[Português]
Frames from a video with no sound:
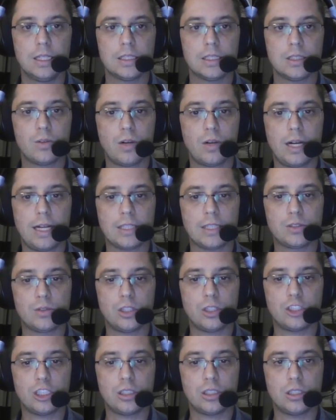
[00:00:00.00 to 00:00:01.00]
Então, caso
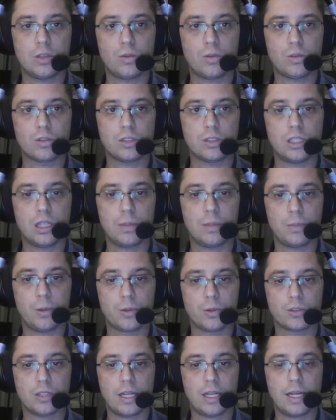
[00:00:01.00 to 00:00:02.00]
a gente não consiga
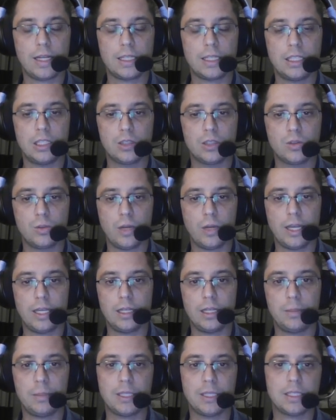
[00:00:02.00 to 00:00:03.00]
pousar aqui no
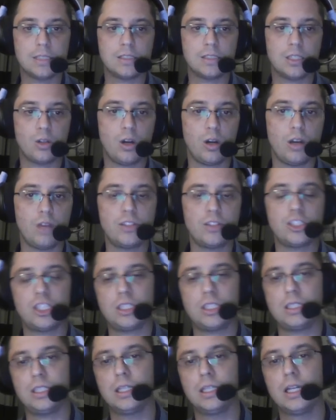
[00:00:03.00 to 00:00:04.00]
RNP da 19, a
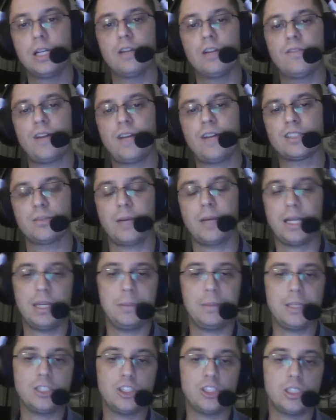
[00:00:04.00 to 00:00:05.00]
gente faz uma
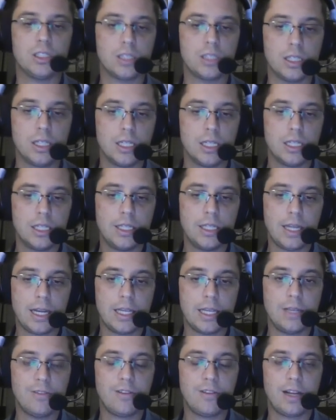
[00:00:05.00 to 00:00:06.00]
remetida e
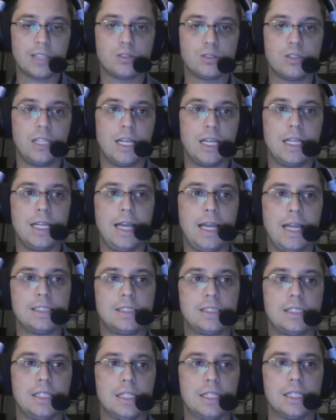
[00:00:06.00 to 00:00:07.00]
aí faz o
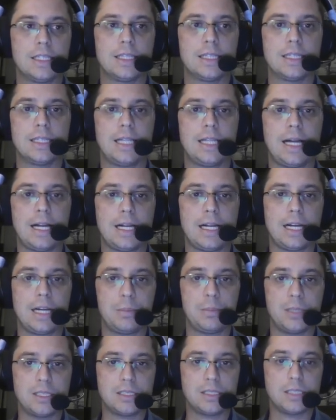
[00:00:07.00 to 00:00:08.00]
ILS na
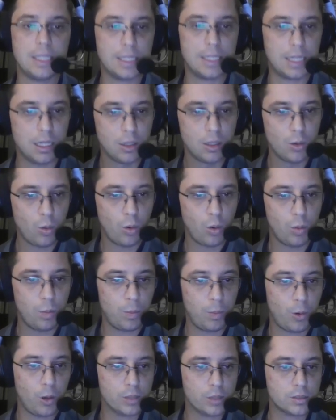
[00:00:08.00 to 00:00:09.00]
cabeceira
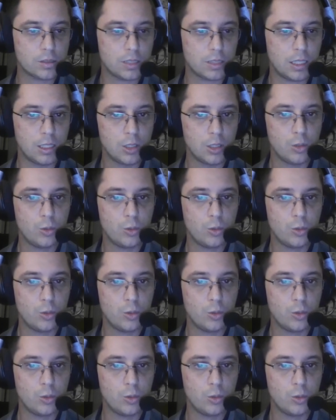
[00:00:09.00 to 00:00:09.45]
oposta.